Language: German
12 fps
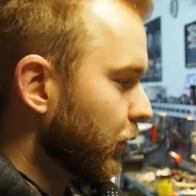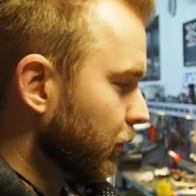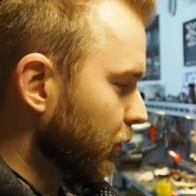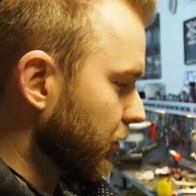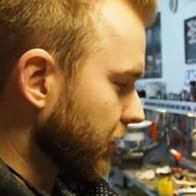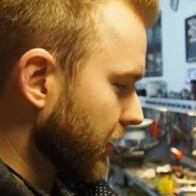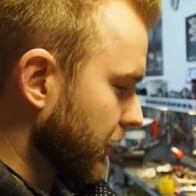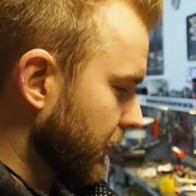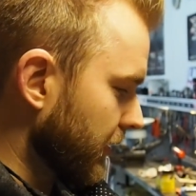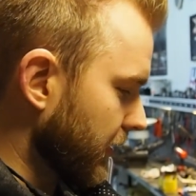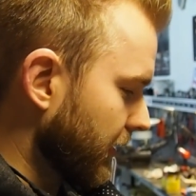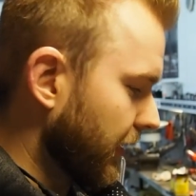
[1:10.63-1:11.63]
Und
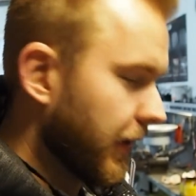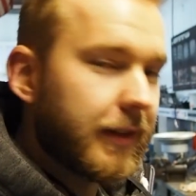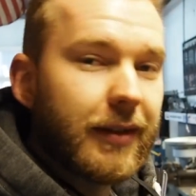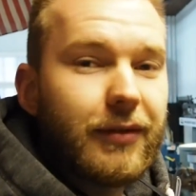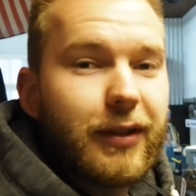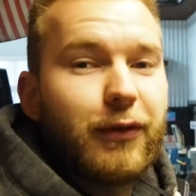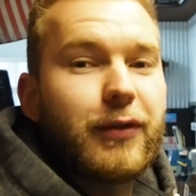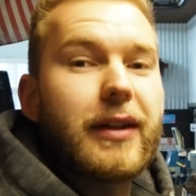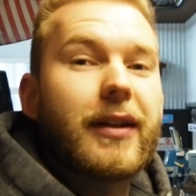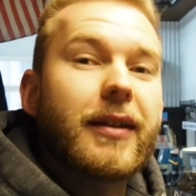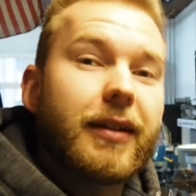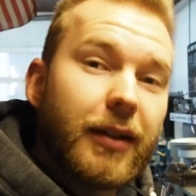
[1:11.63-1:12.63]
nachdem wir die
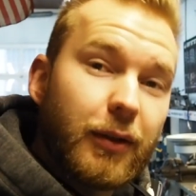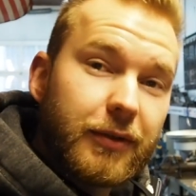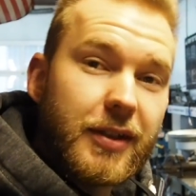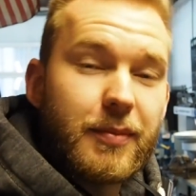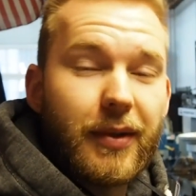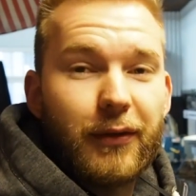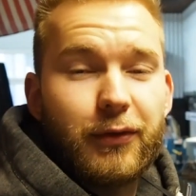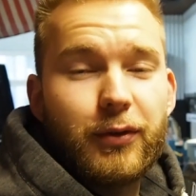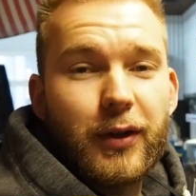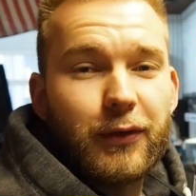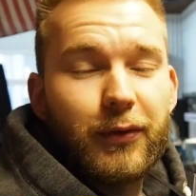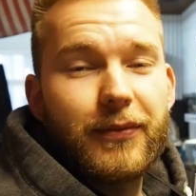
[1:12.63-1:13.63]
Felgen, die auf diesem
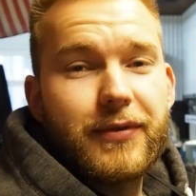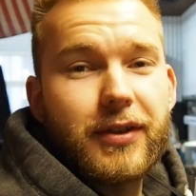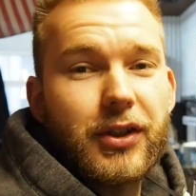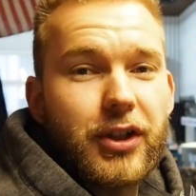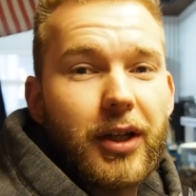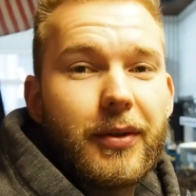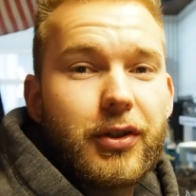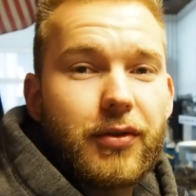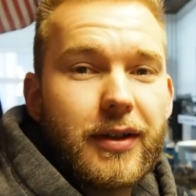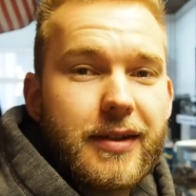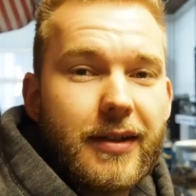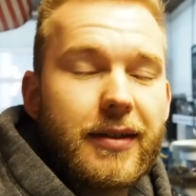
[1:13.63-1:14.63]
F-150 Shelby
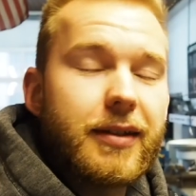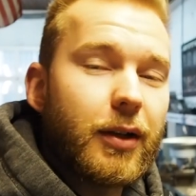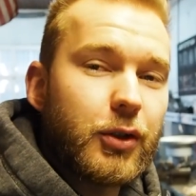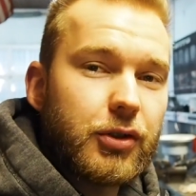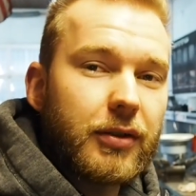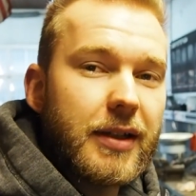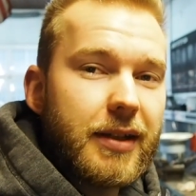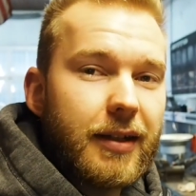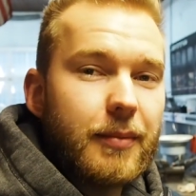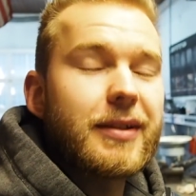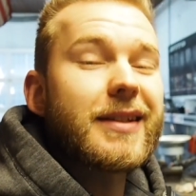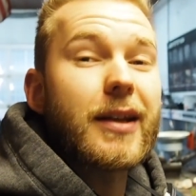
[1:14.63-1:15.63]
Truck sind, die ihr auch schon gesehen
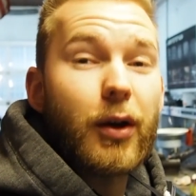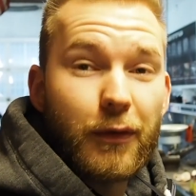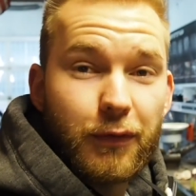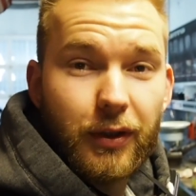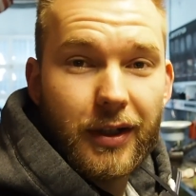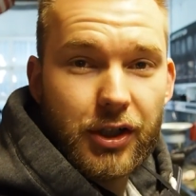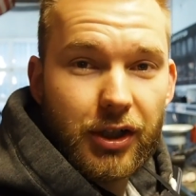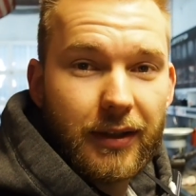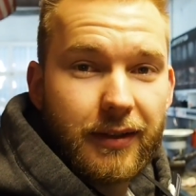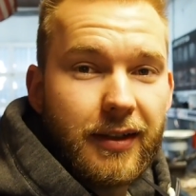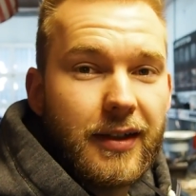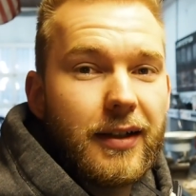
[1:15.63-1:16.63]
habt, die sind auch von
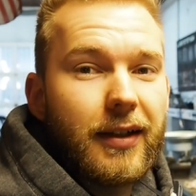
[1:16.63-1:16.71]
Lashanti.